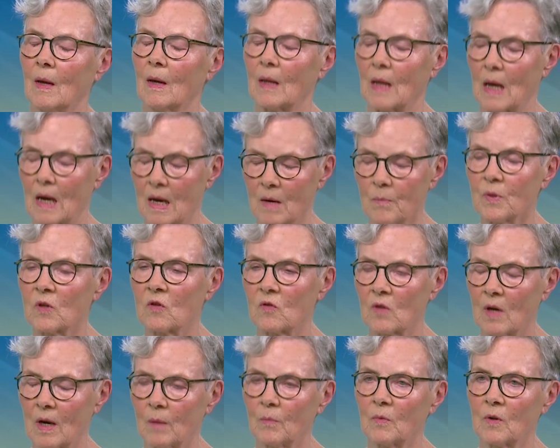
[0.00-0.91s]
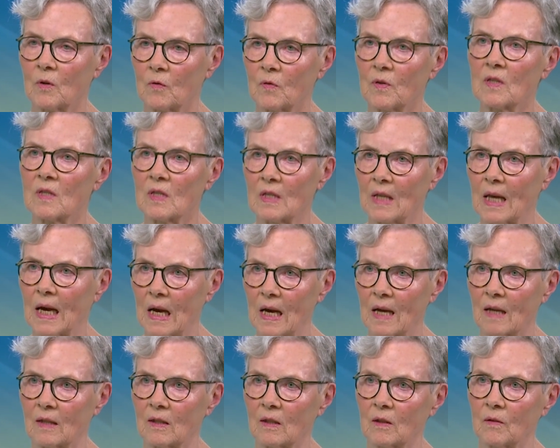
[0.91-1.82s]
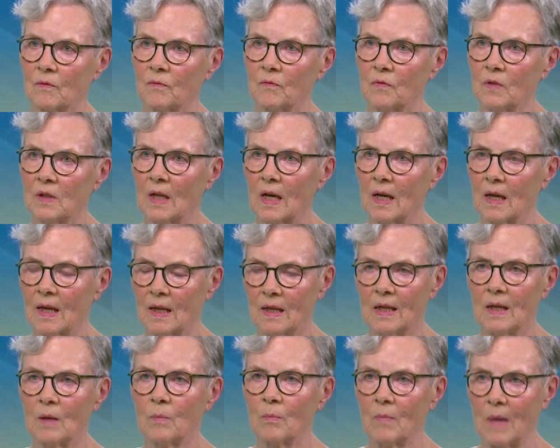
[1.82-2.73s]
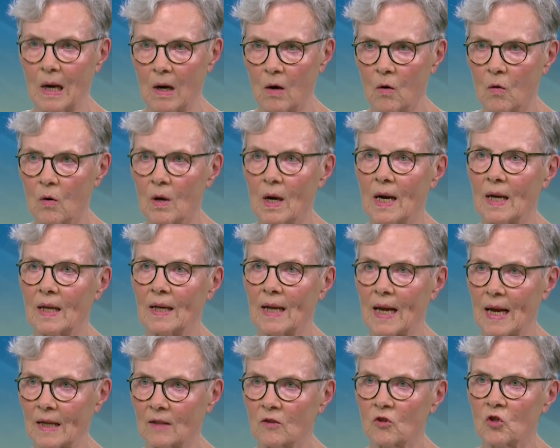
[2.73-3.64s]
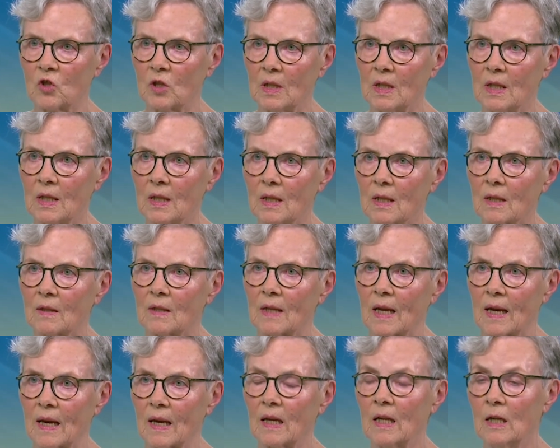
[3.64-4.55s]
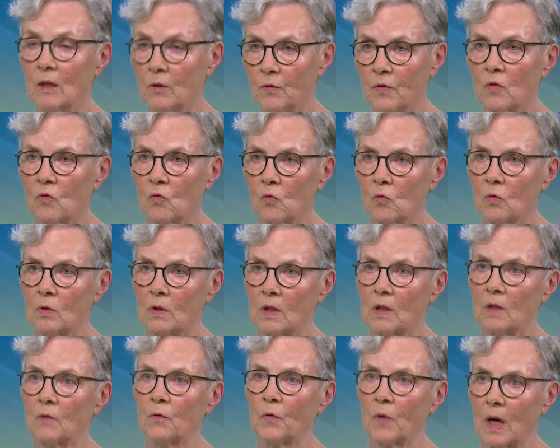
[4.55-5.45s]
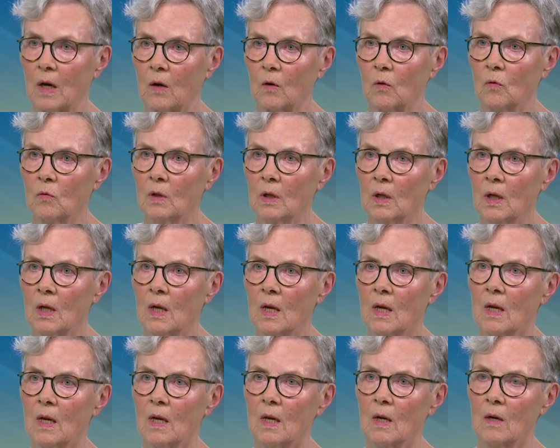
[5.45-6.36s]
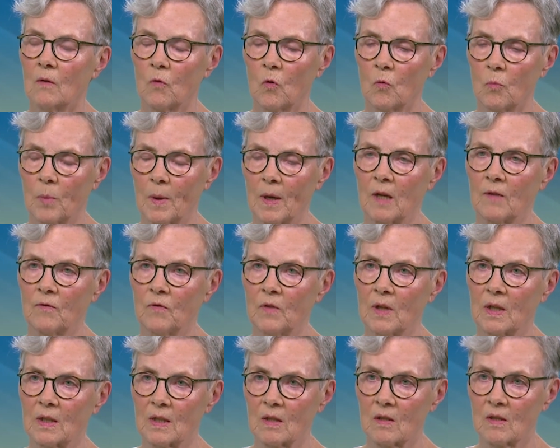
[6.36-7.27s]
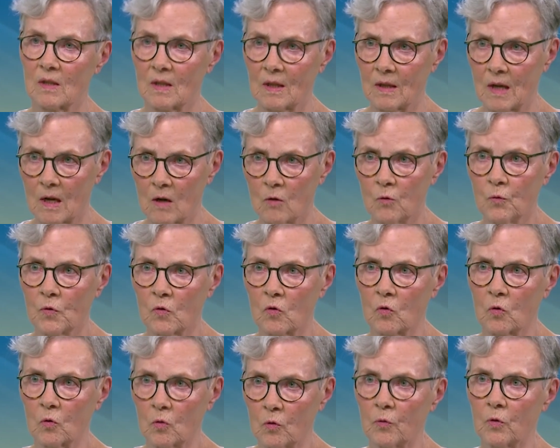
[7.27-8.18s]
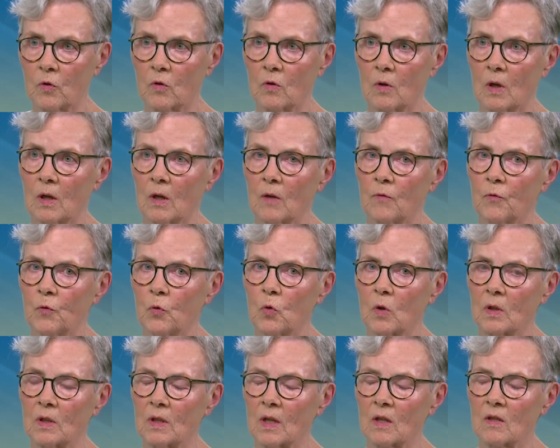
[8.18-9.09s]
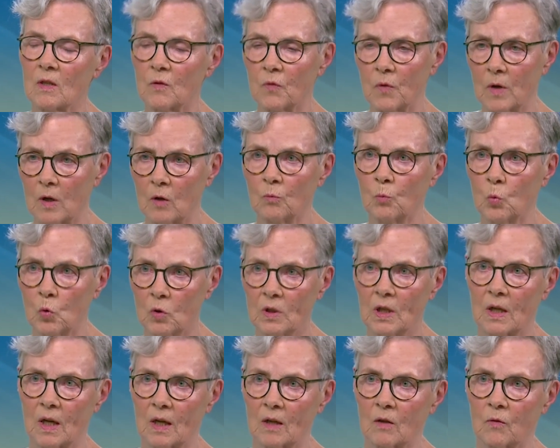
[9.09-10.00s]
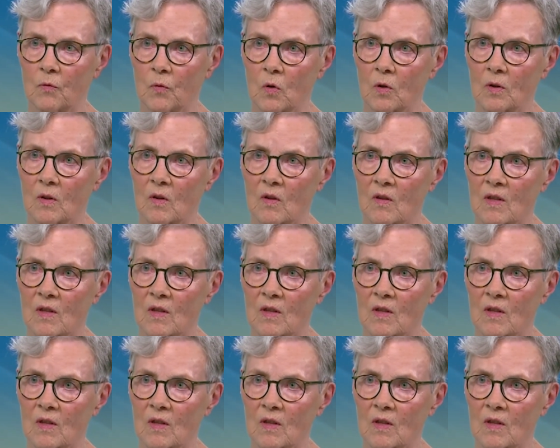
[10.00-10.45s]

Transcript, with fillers: Ja, bis zu einem gewissen Grade. Wir erleben auch einen Anstieg der hilfesuchenden Frauen, wobei wir das darauf zurückführen, dass die Frauen mutiger geworden